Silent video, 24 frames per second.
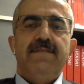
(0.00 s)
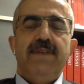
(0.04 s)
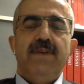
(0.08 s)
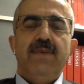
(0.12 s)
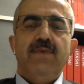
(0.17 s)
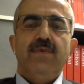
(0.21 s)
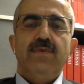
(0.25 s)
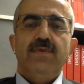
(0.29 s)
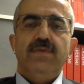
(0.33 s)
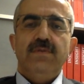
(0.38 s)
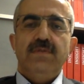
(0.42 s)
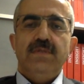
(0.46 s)
ve
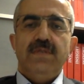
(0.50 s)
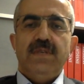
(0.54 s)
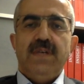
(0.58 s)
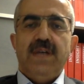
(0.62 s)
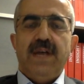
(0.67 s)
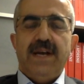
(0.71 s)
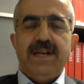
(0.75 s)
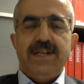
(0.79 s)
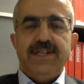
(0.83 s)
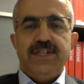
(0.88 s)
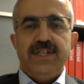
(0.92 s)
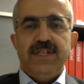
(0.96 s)
onun
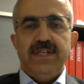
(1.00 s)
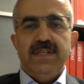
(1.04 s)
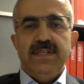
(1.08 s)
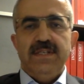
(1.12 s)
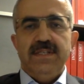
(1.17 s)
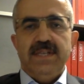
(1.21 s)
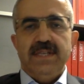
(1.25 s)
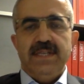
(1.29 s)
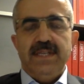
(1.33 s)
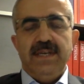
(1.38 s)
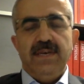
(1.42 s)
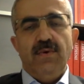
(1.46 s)

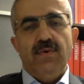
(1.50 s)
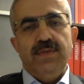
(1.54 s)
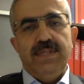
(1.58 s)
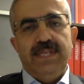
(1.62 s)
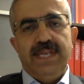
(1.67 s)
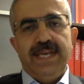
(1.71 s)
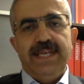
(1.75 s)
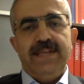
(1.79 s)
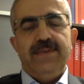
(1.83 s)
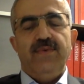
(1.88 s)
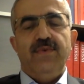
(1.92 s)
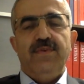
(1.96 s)
karşılığında da o
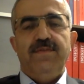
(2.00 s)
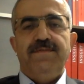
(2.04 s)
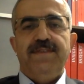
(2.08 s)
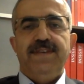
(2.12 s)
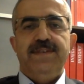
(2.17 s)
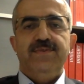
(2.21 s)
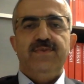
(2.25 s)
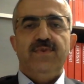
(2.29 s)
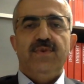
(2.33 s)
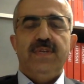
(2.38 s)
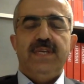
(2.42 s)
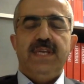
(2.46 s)
diğer
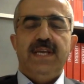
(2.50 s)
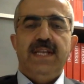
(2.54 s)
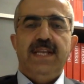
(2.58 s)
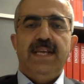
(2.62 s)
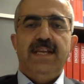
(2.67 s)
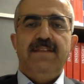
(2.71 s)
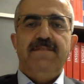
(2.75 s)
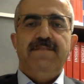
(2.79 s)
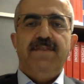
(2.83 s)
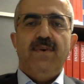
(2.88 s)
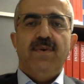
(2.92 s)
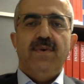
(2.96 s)
körfez
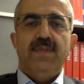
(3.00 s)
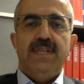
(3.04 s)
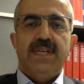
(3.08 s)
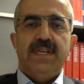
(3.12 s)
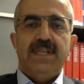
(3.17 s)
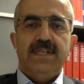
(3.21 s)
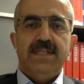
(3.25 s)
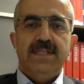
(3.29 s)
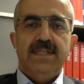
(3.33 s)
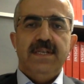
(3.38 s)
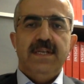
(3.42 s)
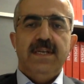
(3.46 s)
ülkeleri ve
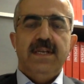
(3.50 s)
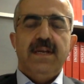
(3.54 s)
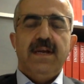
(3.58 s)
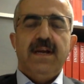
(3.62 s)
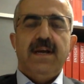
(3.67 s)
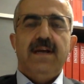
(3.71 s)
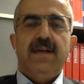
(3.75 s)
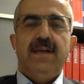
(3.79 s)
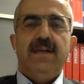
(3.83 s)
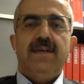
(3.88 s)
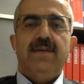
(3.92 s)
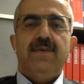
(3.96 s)
onların
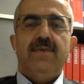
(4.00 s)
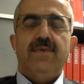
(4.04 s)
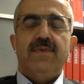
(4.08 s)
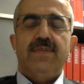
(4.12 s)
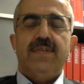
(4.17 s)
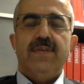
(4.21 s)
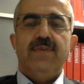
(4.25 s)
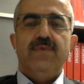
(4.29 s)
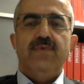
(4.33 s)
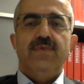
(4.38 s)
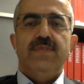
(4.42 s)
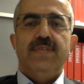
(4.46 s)
e,
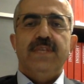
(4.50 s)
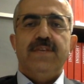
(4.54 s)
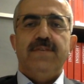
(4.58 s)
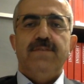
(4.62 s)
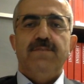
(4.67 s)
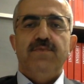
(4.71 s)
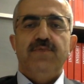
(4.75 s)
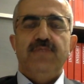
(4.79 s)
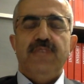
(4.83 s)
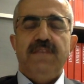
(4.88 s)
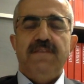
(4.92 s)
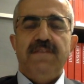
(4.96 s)
Orta Doğu'daki
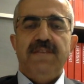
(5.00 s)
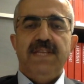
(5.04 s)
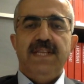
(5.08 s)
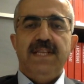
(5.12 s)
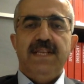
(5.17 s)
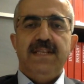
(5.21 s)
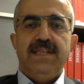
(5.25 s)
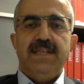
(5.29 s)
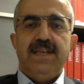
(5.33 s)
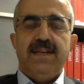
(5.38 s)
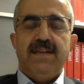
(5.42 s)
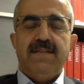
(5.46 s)

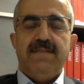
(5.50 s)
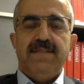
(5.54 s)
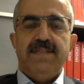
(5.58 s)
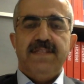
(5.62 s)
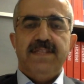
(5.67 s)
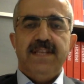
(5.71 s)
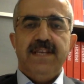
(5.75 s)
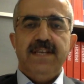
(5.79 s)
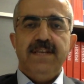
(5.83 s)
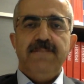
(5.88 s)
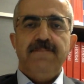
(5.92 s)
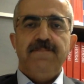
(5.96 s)
müttefikleri
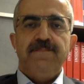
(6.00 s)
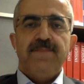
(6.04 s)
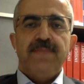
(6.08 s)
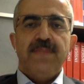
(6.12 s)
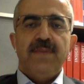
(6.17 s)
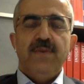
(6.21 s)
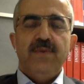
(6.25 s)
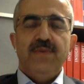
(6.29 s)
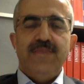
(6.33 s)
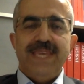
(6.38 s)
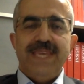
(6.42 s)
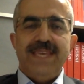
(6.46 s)
tarafından
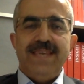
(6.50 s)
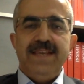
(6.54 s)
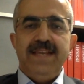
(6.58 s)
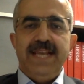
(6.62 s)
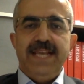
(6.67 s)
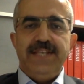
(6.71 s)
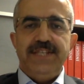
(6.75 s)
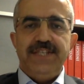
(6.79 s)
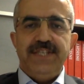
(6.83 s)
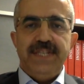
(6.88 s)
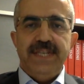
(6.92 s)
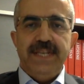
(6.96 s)

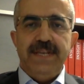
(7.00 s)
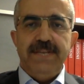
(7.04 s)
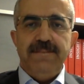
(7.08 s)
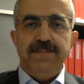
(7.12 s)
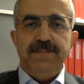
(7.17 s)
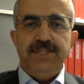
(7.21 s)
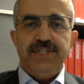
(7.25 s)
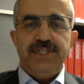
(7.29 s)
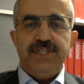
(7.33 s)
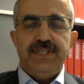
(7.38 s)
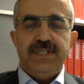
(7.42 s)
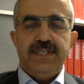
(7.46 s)

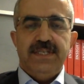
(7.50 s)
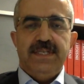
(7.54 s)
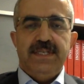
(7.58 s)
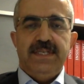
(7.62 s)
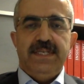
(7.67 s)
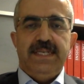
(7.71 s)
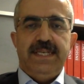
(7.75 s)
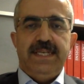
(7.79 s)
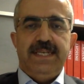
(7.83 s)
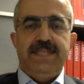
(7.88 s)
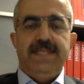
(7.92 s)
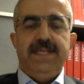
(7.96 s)
ötekileştirilmiş e,
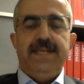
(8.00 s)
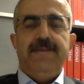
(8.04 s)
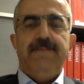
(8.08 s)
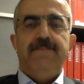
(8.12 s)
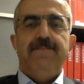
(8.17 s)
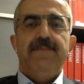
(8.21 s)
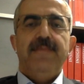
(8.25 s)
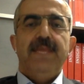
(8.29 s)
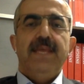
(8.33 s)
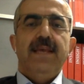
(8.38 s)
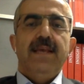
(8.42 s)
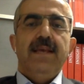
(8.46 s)
idi.
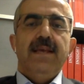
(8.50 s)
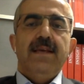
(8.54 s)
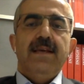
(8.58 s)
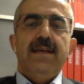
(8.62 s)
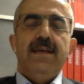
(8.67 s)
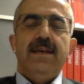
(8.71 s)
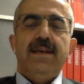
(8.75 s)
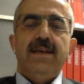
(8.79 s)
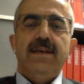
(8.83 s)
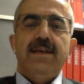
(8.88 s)
E,